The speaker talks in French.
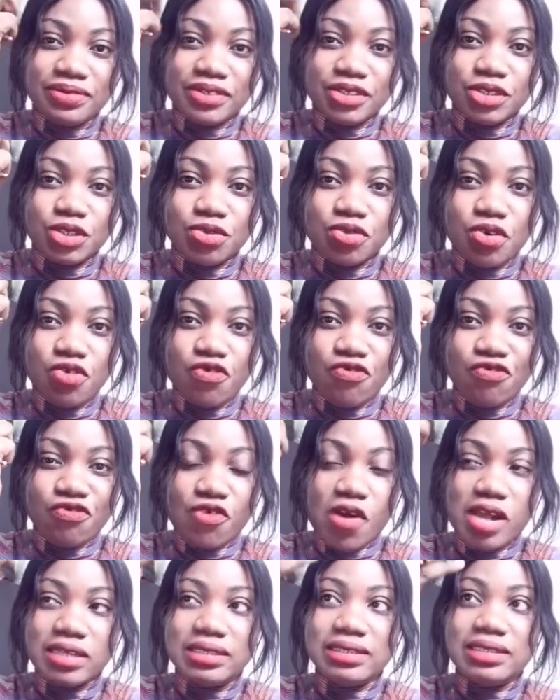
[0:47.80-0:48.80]
je vais le
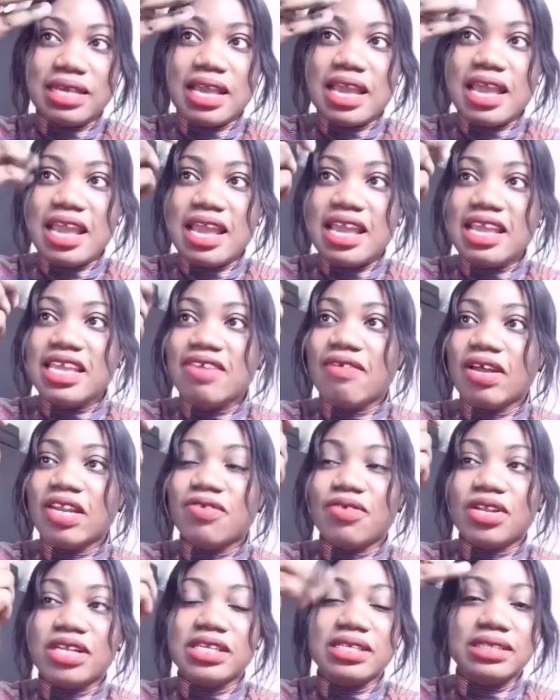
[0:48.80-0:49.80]
froisser, il va
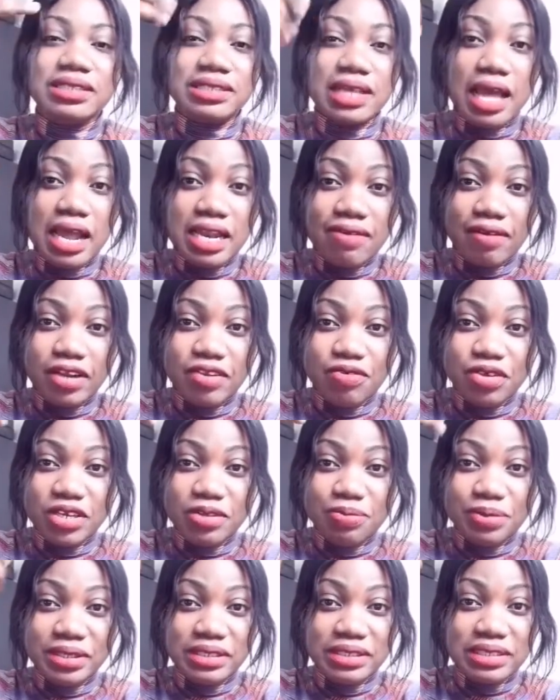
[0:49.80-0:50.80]
devenir sale, il va
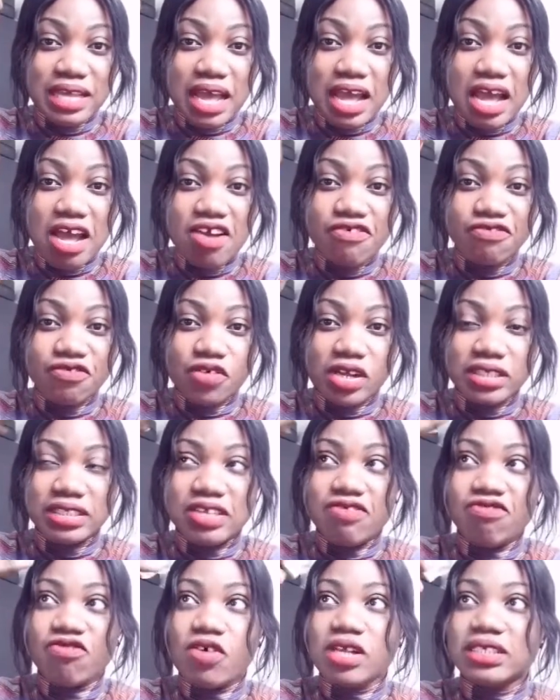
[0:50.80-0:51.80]
devenir bizarre,
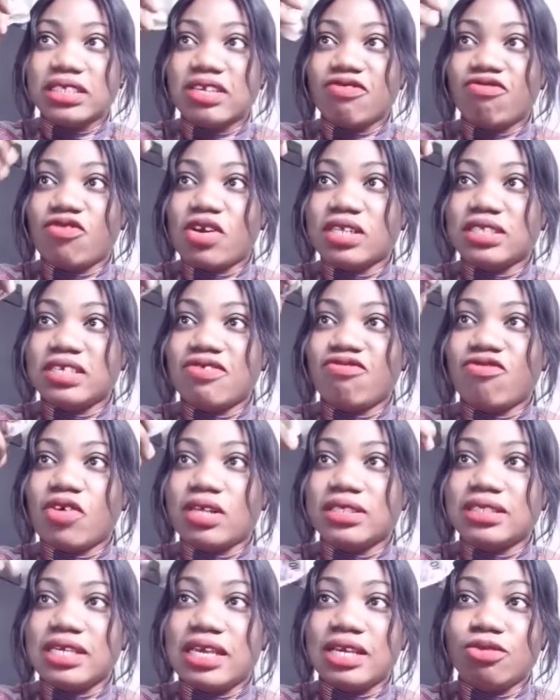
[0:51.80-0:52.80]
froisser, froisser, froisser,
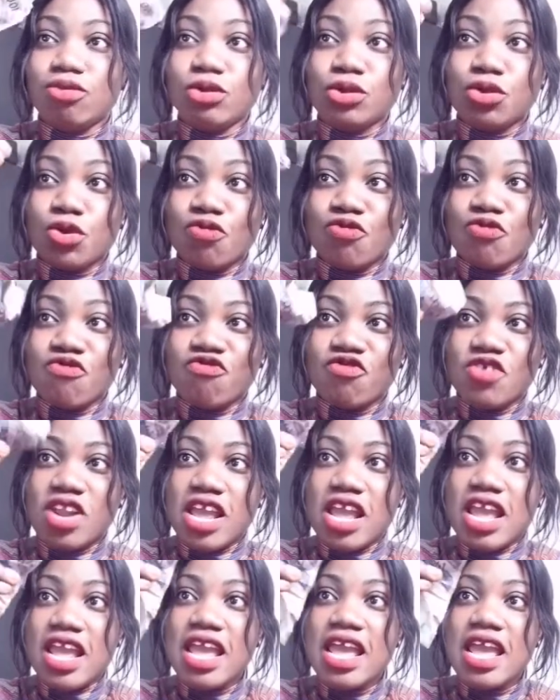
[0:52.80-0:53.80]
froisser, tout ce que vous
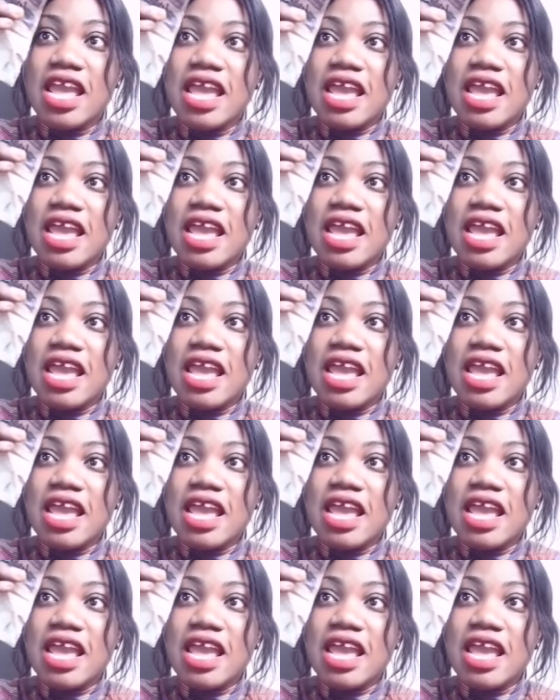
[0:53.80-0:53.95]
voulez.